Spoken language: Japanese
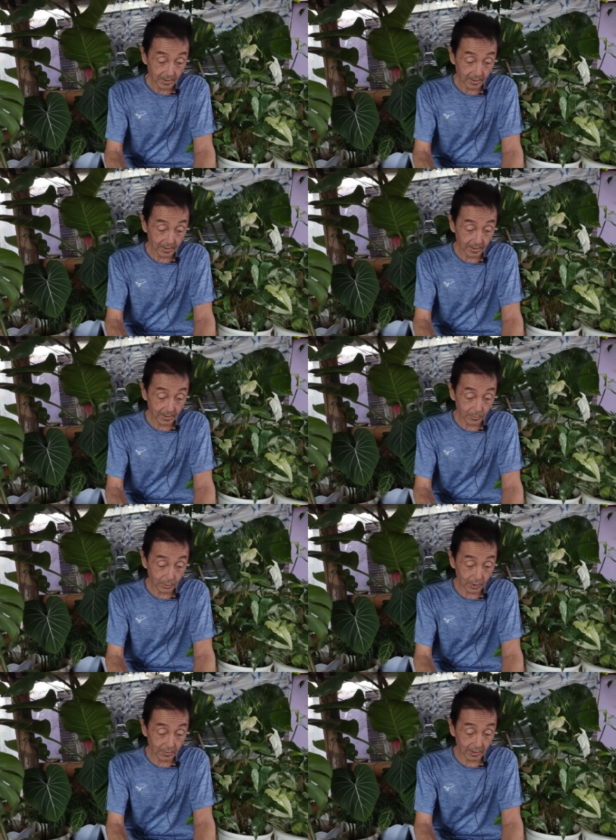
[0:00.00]
撤回
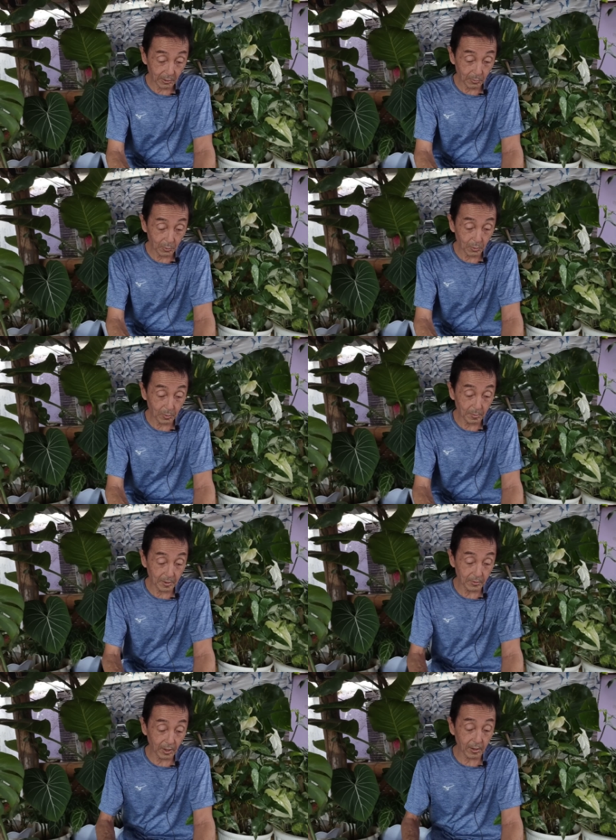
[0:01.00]
と謝罪を求め
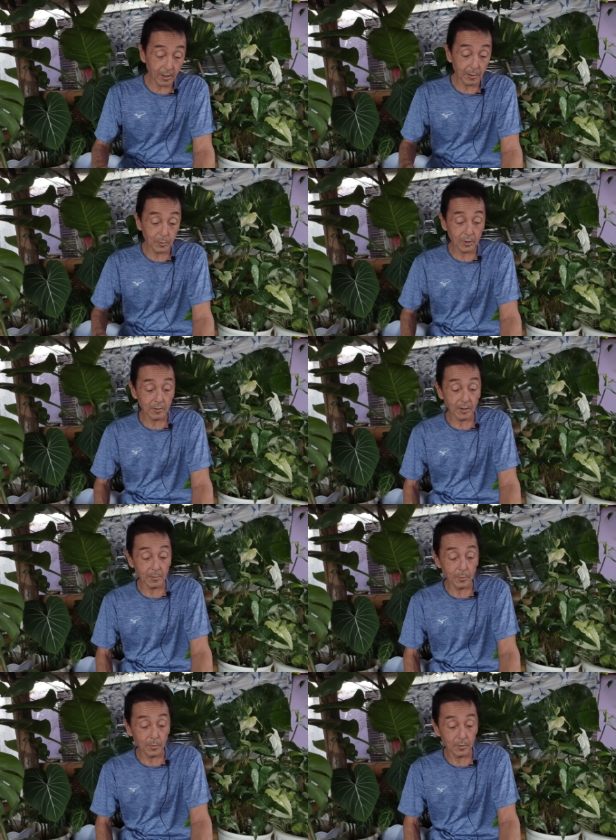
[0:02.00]
ます。撤回も謝
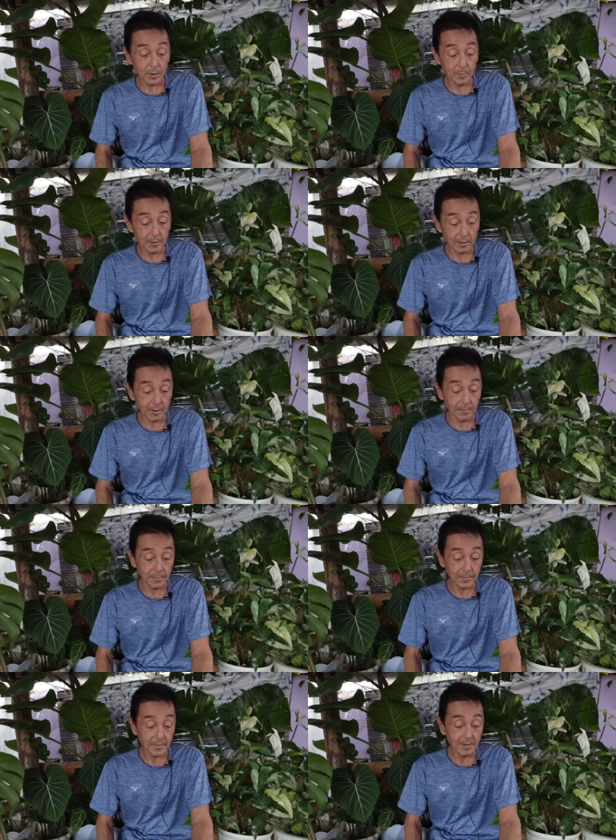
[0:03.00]
罪もしませ
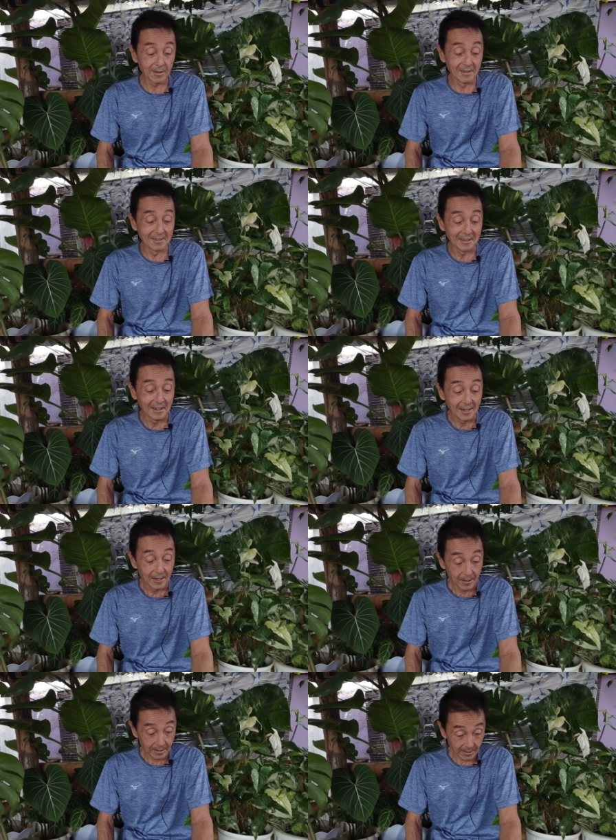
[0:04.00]
ん。
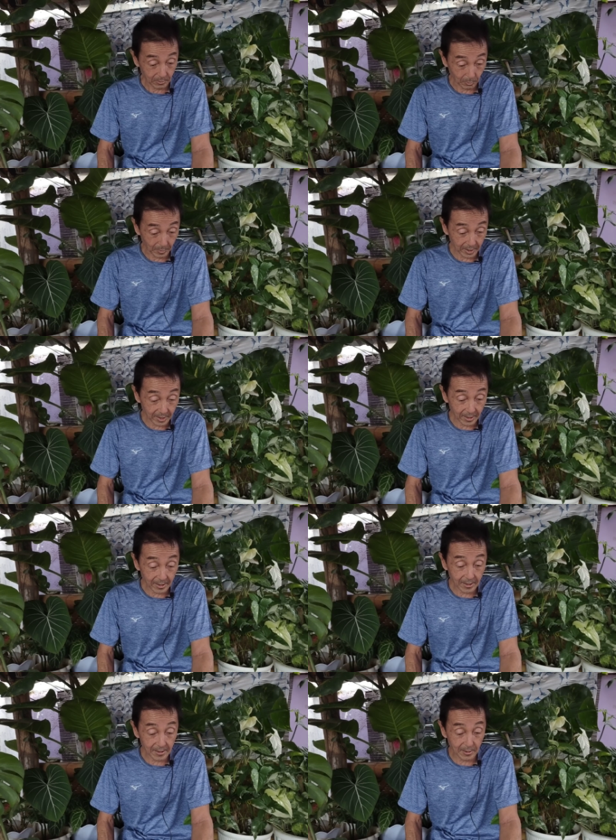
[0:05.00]
えっ、ー、と、
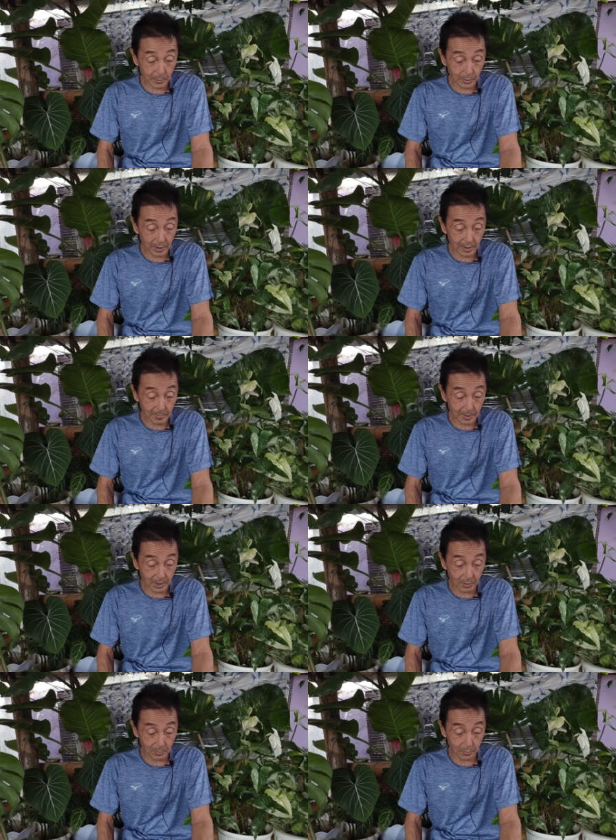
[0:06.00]
マニラ以外での田舎
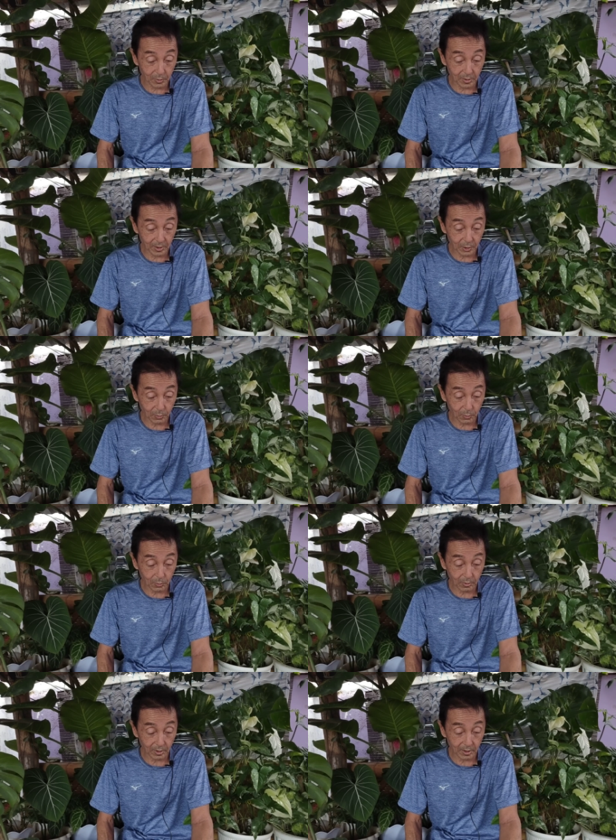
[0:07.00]
町でも連れ出しを
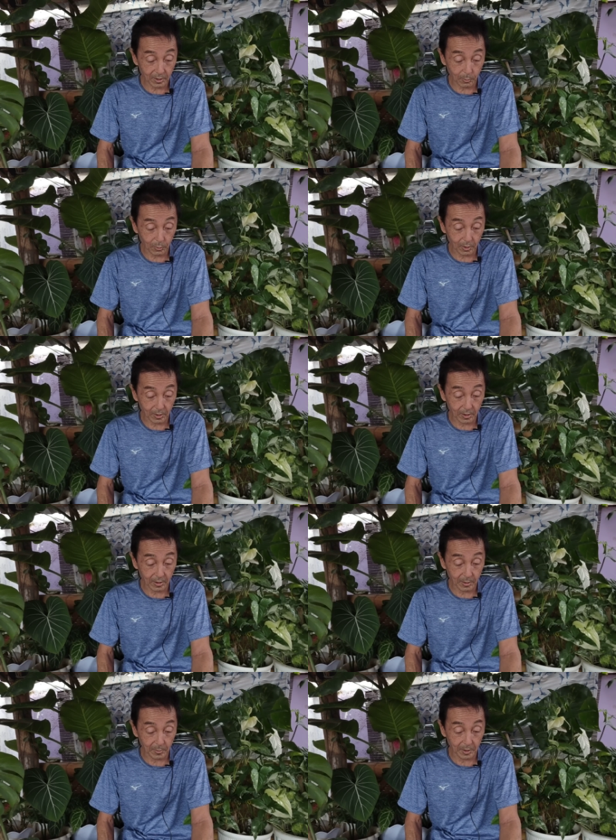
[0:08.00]
断られたことが
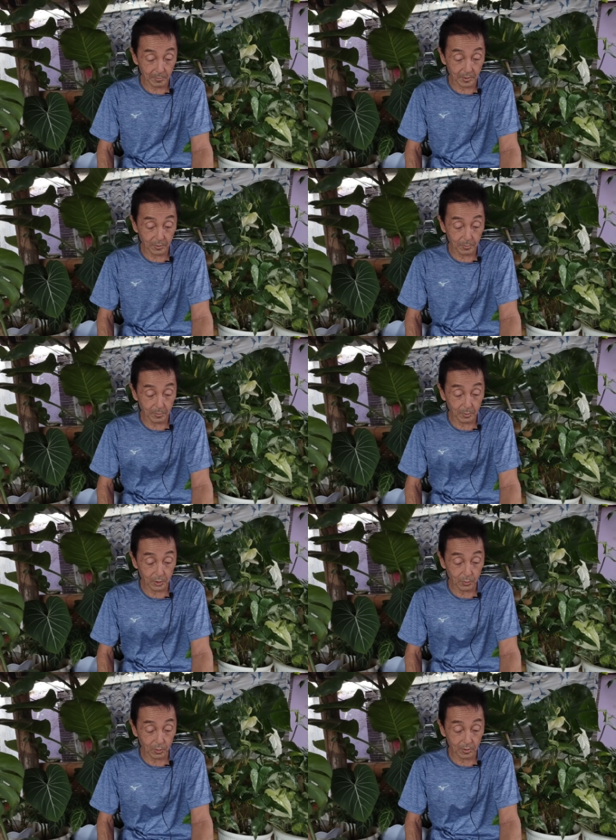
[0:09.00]
何回もあります。身
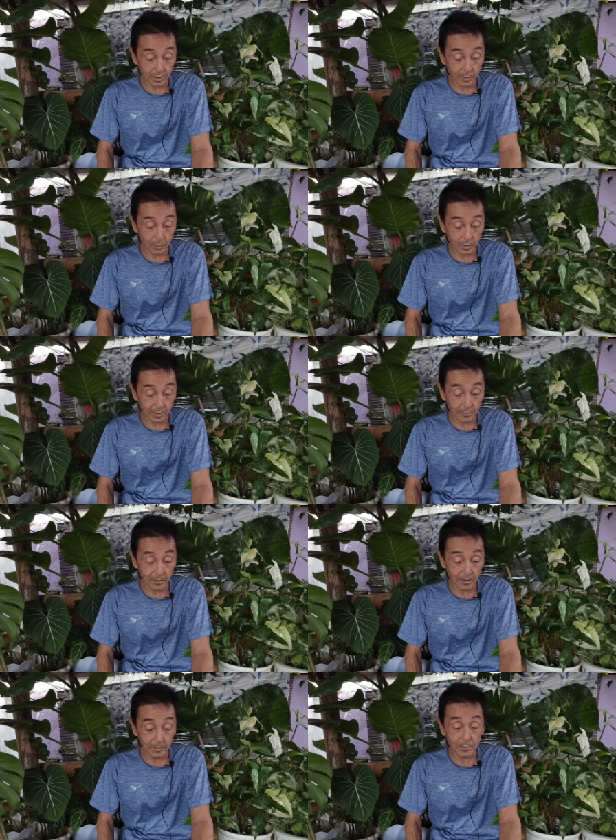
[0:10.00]
持ちの固い子はたく
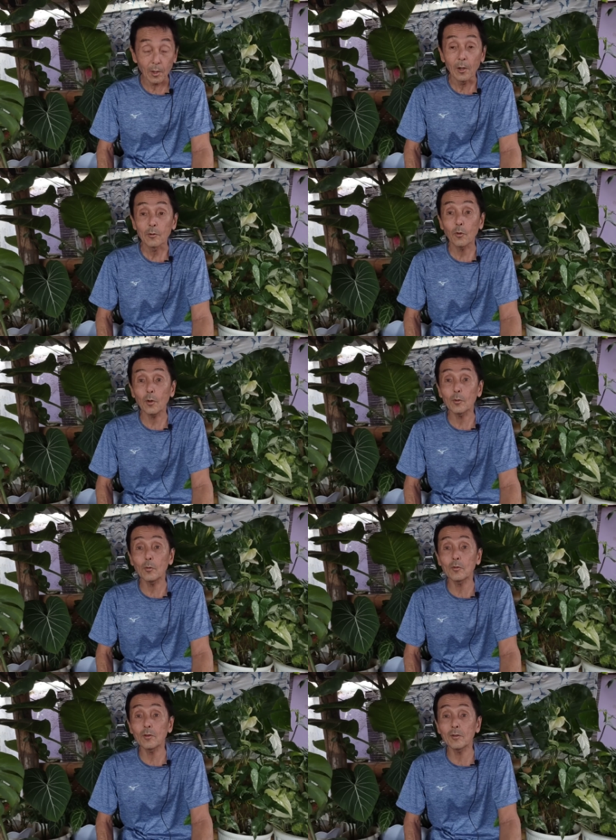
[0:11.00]
さんいます。それは
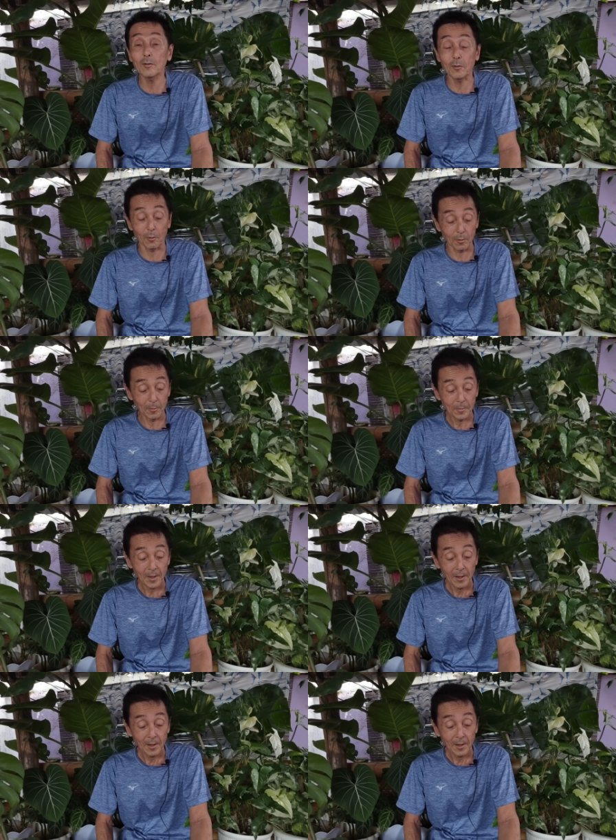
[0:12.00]
当然ですよ。